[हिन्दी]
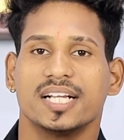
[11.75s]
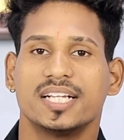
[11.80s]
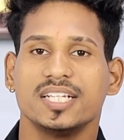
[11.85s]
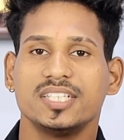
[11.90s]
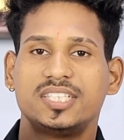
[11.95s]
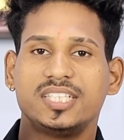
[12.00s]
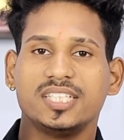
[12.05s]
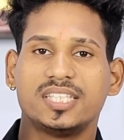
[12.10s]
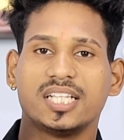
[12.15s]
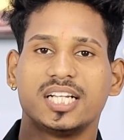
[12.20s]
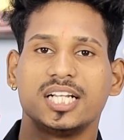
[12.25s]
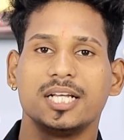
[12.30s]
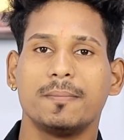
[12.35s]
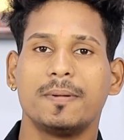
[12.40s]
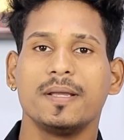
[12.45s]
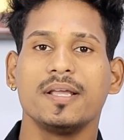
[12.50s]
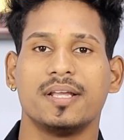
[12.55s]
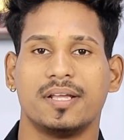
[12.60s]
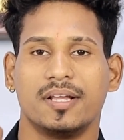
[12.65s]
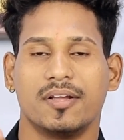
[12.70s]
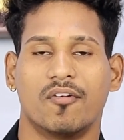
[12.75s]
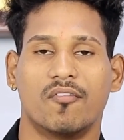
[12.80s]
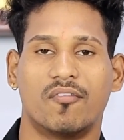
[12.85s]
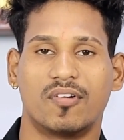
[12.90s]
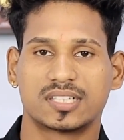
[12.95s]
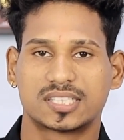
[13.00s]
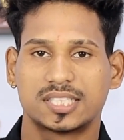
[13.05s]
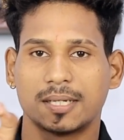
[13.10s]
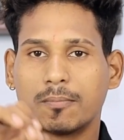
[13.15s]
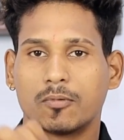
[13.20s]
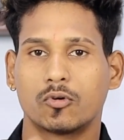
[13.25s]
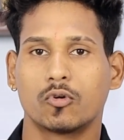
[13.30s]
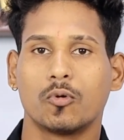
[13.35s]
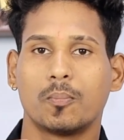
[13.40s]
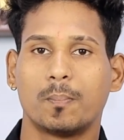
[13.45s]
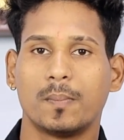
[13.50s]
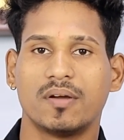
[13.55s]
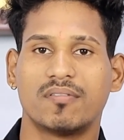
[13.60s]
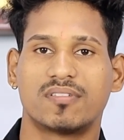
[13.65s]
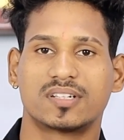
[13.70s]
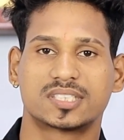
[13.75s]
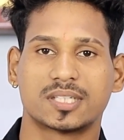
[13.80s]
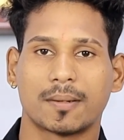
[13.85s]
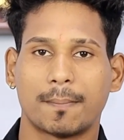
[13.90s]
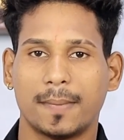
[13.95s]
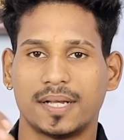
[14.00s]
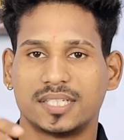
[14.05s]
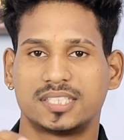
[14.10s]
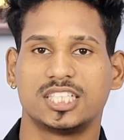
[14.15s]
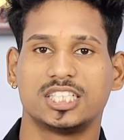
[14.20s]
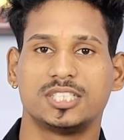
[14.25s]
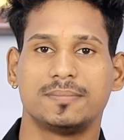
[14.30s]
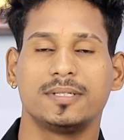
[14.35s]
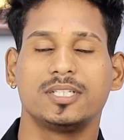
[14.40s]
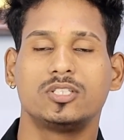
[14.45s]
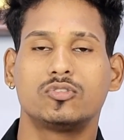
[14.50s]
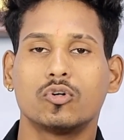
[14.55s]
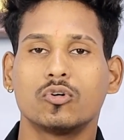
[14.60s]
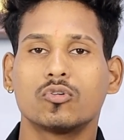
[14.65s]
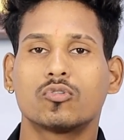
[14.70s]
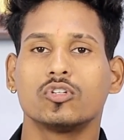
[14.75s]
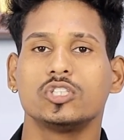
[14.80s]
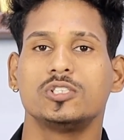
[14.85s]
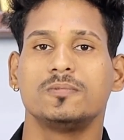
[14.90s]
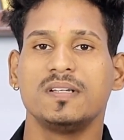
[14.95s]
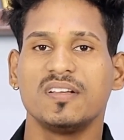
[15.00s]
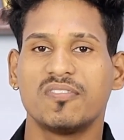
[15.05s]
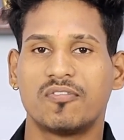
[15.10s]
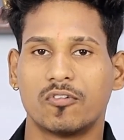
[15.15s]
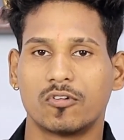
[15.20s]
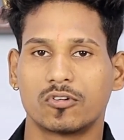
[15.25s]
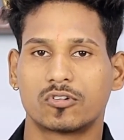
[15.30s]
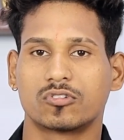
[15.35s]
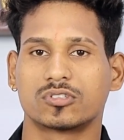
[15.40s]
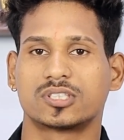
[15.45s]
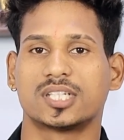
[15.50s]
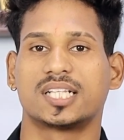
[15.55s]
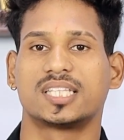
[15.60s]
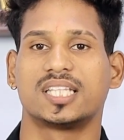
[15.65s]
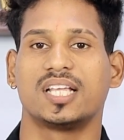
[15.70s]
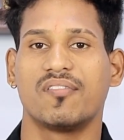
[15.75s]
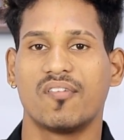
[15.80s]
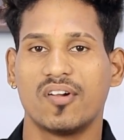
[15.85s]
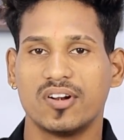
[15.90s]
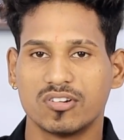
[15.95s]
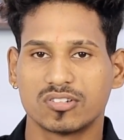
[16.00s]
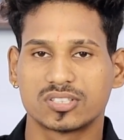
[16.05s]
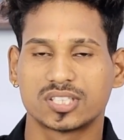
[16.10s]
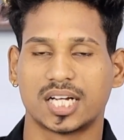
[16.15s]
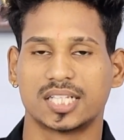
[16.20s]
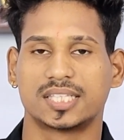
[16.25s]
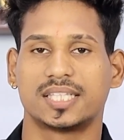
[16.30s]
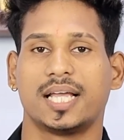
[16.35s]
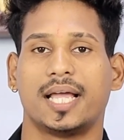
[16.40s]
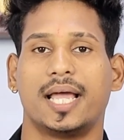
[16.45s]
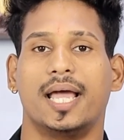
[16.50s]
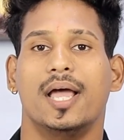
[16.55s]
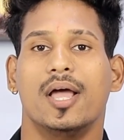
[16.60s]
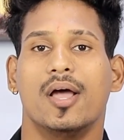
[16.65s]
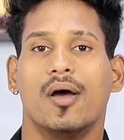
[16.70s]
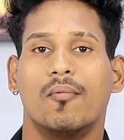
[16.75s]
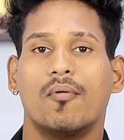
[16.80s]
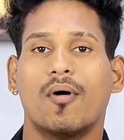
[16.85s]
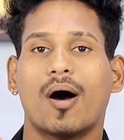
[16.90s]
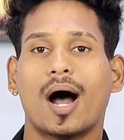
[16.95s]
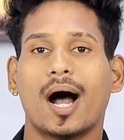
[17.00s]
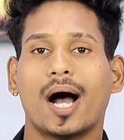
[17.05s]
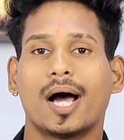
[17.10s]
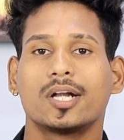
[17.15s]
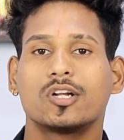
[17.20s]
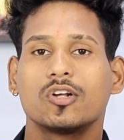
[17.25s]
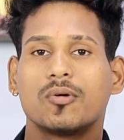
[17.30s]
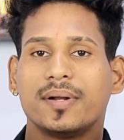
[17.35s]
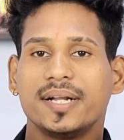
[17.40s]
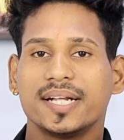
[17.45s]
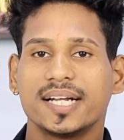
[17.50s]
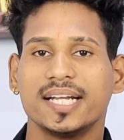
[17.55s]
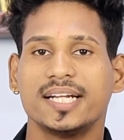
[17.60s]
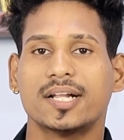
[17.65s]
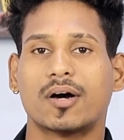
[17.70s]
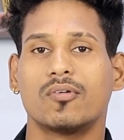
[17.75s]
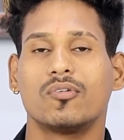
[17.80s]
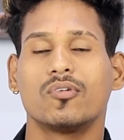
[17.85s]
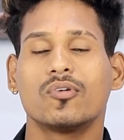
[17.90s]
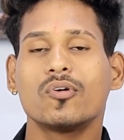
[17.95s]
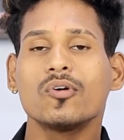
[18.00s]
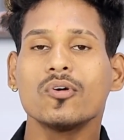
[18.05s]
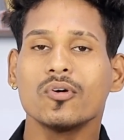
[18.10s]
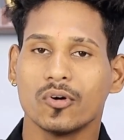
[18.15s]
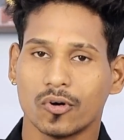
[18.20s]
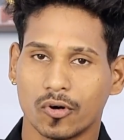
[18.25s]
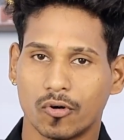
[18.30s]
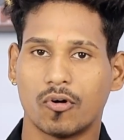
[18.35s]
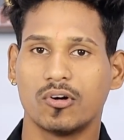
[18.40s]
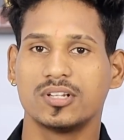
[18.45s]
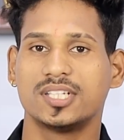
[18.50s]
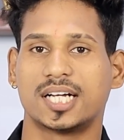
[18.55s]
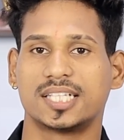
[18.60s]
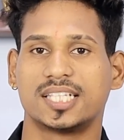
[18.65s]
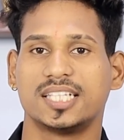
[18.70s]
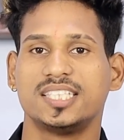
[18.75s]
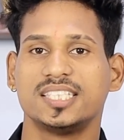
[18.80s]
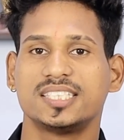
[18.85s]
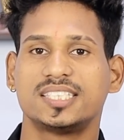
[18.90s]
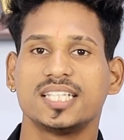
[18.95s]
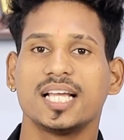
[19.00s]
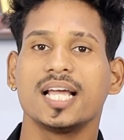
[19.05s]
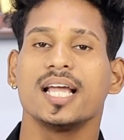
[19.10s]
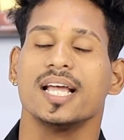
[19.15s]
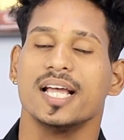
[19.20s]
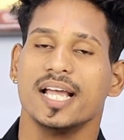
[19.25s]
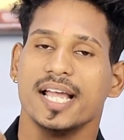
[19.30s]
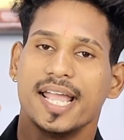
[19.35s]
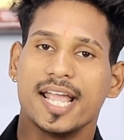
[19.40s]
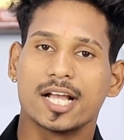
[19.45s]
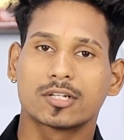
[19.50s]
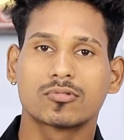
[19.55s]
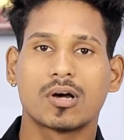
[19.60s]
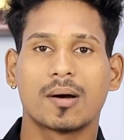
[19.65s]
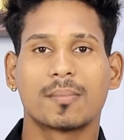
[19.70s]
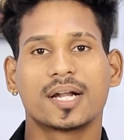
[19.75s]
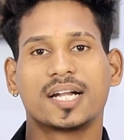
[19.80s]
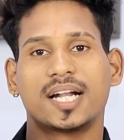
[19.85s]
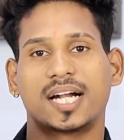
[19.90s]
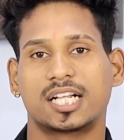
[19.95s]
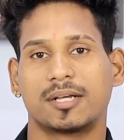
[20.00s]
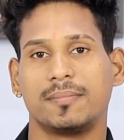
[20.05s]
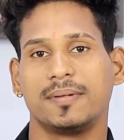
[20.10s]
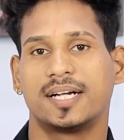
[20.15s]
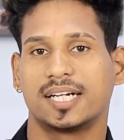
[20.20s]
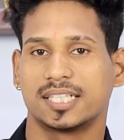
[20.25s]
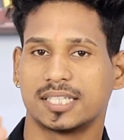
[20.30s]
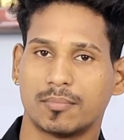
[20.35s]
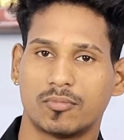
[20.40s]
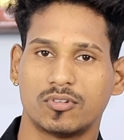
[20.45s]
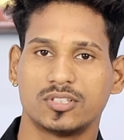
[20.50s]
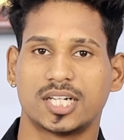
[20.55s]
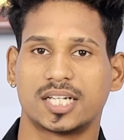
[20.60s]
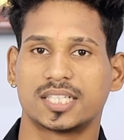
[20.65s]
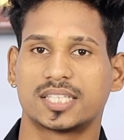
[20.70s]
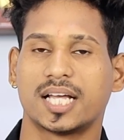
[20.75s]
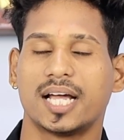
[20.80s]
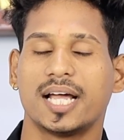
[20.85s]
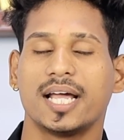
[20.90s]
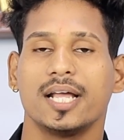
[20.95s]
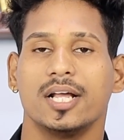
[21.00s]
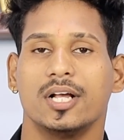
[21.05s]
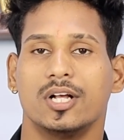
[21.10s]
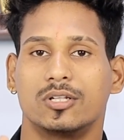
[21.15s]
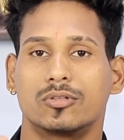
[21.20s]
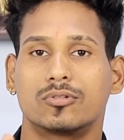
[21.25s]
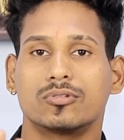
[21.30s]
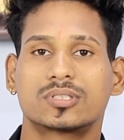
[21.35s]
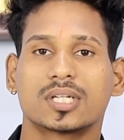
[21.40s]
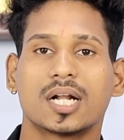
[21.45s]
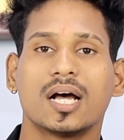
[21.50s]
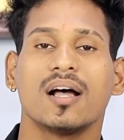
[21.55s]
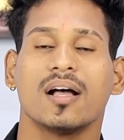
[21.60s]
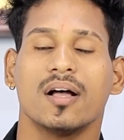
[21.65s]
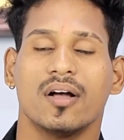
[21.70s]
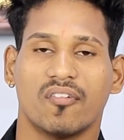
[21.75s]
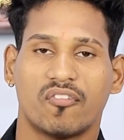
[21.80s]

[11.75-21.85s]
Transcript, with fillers: कि जितने भी व्हाट्सएप ग्रुप में व्हाट्सएप मैसेज में जो कुछ भी फोटोज़ आते हैं वीडियोज़ आते हैं वो ऑटोमेटिकली डाउनलोड हो जाते हैं जिससे एक तो हमारा डाटा भी ख़त्म हो जाता है दूसरा